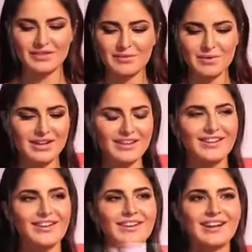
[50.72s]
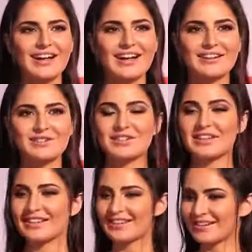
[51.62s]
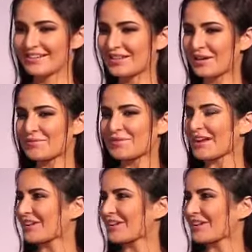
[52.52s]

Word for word: यूनिवर्सिटी ने कटरीना कैफ के इंट्रोडक्शन में